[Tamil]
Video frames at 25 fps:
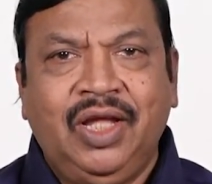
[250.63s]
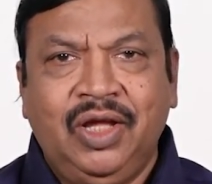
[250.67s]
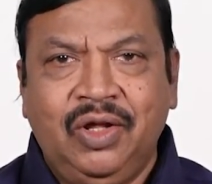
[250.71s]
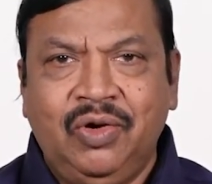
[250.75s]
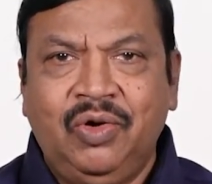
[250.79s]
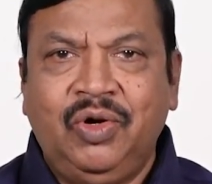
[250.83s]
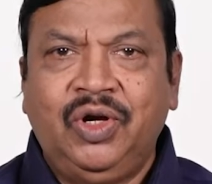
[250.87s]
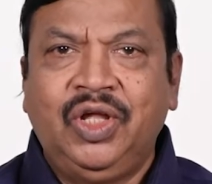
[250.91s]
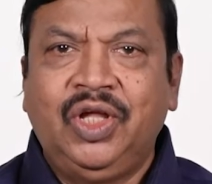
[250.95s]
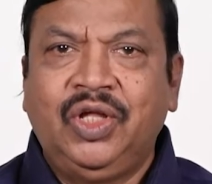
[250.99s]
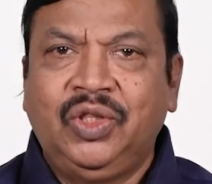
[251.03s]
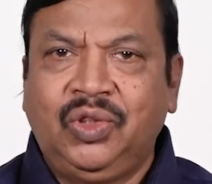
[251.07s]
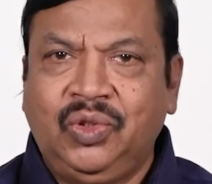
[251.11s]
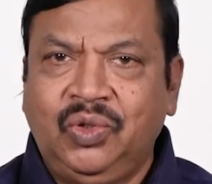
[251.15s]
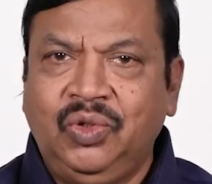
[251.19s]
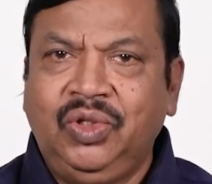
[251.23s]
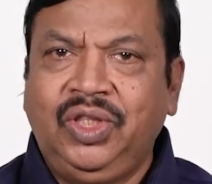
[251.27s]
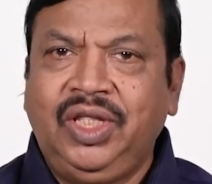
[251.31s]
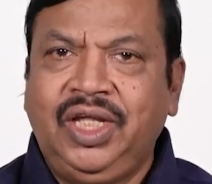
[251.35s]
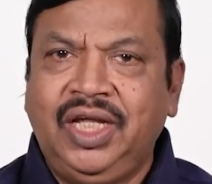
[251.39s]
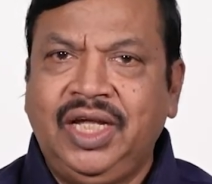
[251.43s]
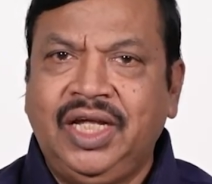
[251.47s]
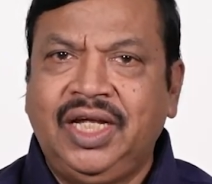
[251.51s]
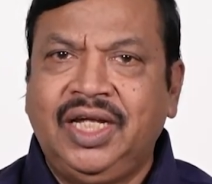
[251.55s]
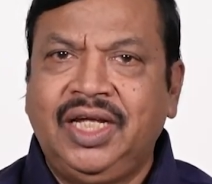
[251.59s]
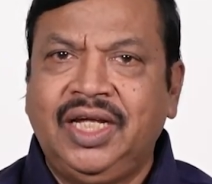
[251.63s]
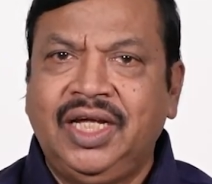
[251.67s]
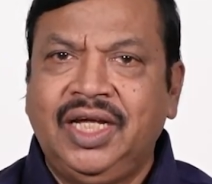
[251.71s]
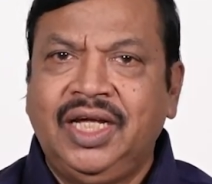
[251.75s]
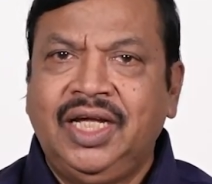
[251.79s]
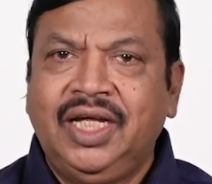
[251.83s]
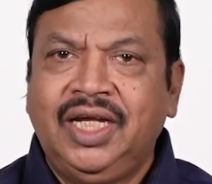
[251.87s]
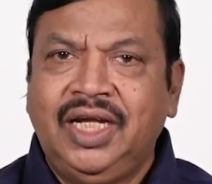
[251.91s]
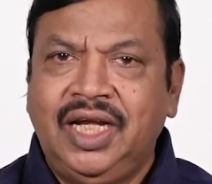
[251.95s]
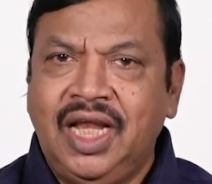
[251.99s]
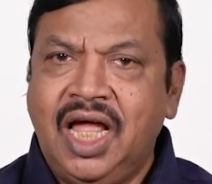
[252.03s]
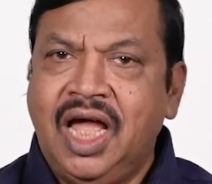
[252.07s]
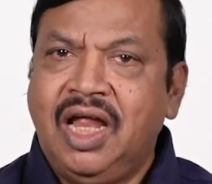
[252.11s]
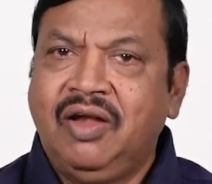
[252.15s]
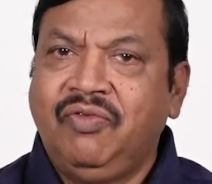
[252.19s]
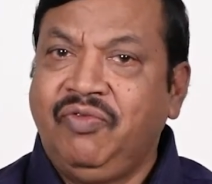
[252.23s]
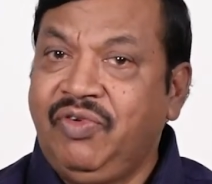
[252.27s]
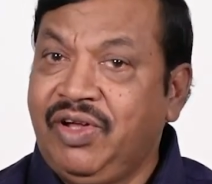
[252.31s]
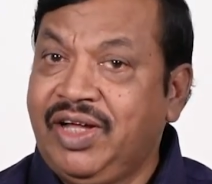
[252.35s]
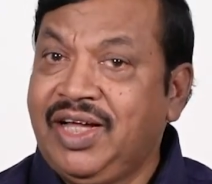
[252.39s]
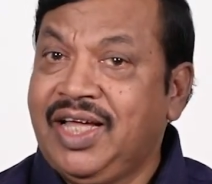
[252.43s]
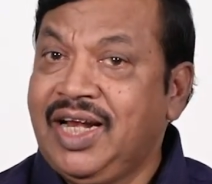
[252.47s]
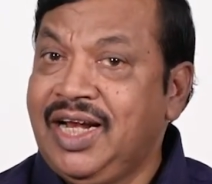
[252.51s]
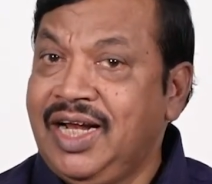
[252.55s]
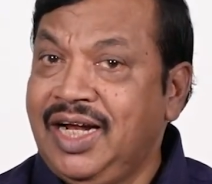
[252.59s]
என்னுடைய துதியை நான்
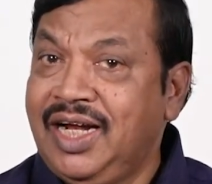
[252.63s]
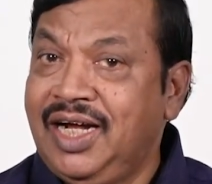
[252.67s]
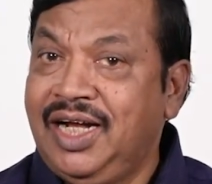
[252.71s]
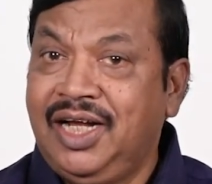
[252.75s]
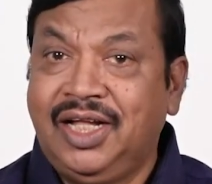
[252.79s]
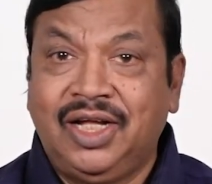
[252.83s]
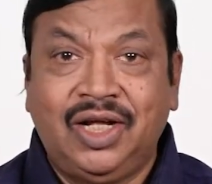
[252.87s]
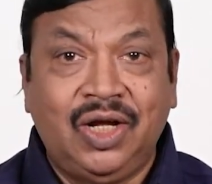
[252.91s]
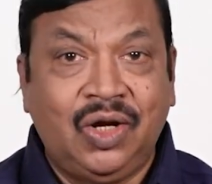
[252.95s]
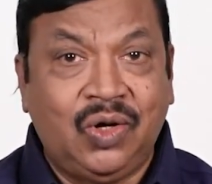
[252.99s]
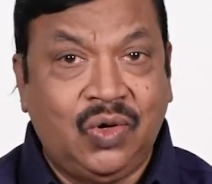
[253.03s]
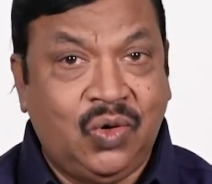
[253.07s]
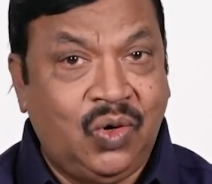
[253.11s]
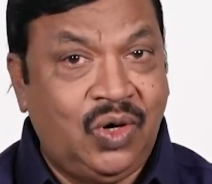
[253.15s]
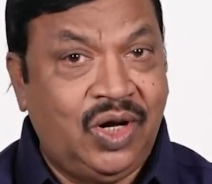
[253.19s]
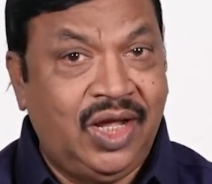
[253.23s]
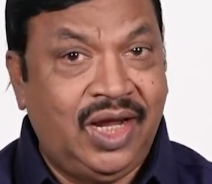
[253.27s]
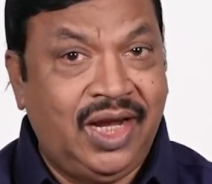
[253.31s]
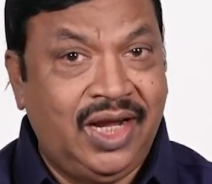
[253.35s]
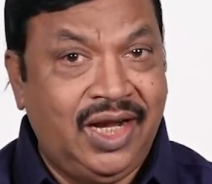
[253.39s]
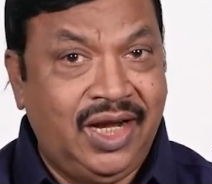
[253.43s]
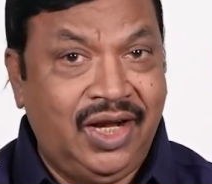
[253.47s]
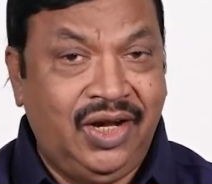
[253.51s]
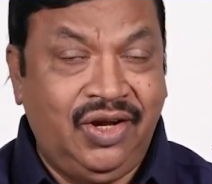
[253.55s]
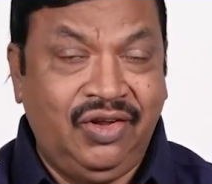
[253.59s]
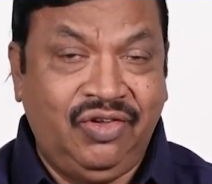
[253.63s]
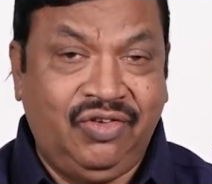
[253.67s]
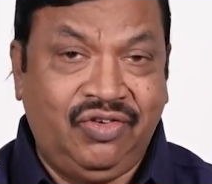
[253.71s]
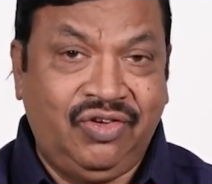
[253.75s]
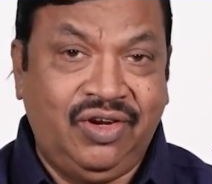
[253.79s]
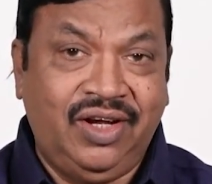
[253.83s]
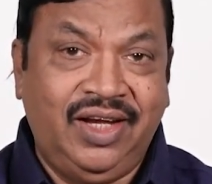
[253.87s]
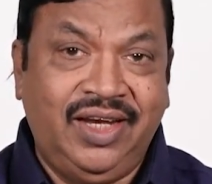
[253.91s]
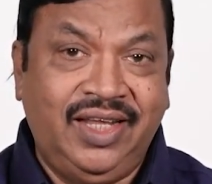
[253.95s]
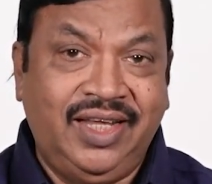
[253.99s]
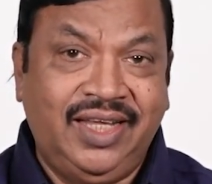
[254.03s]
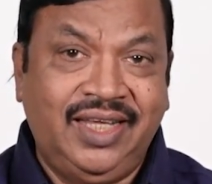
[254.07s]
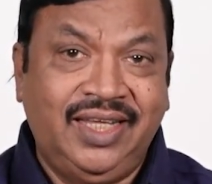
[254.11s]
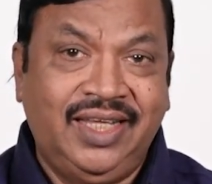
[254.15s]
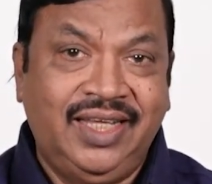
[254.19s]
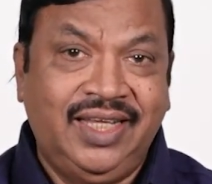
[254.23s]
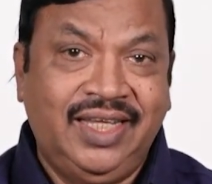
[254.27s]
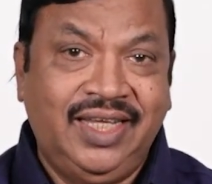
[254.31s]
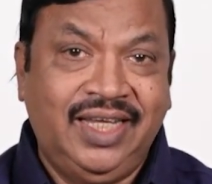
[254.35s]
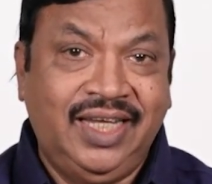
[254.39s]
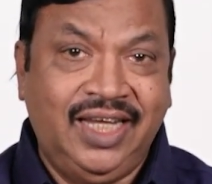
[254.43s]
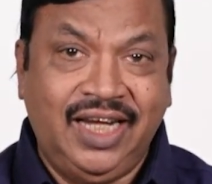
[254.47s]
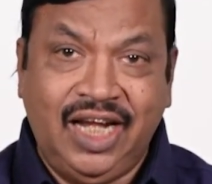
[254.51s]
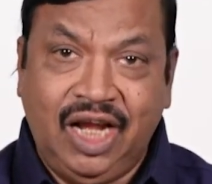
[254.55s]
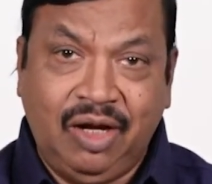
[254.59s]
விக்கிரங்களுக்கு கொடேன் என்று சொல்லி
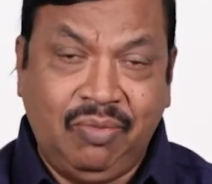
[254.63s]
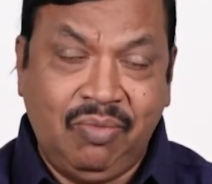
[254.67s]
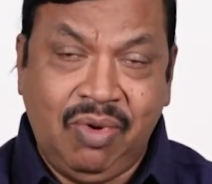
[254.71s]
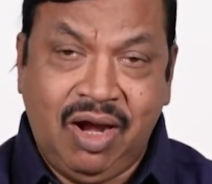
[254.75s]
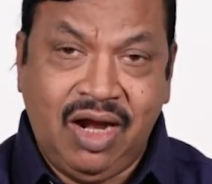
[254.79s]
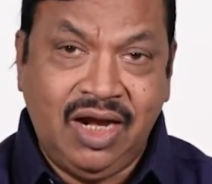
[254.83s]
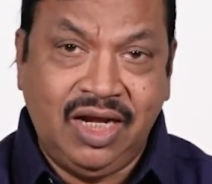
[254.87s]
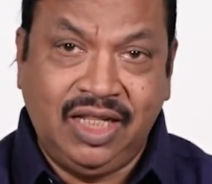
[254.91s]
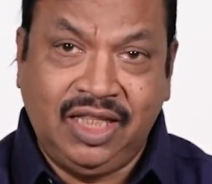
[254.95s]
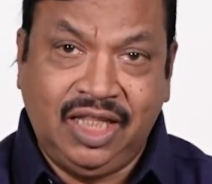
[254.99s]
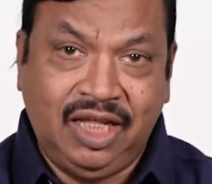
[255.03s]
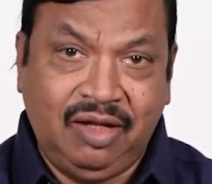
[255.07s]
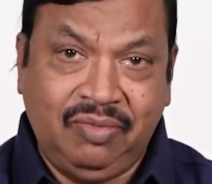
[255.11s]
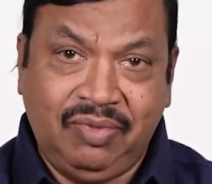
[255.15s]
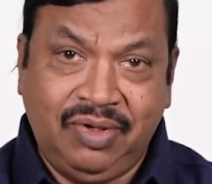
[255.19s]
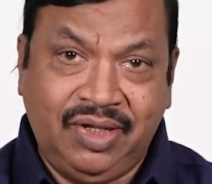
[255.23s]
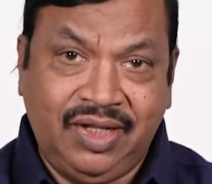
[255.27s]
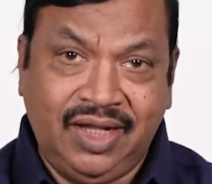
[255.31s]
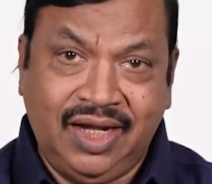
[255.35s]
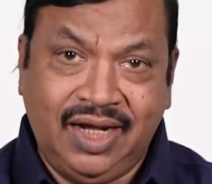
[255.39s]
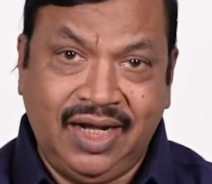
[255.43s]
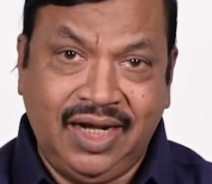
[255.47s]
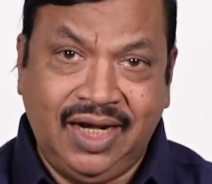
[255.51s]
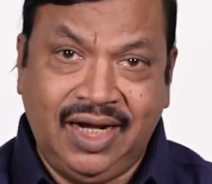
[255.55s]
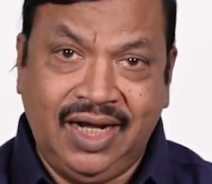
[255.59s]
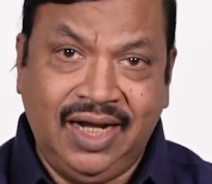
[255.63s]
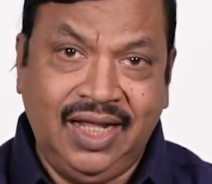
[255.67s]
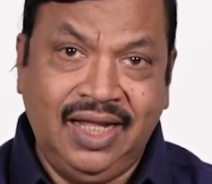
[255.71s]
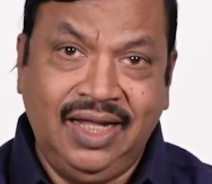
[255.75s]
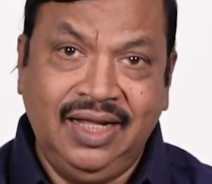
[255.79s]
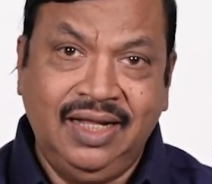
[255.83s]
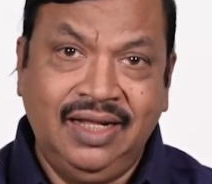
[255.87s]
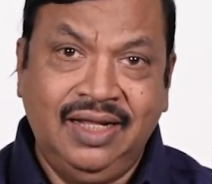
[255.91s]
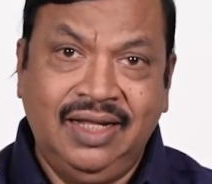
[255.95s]
என் அன்பான தேவ ஜனங்களே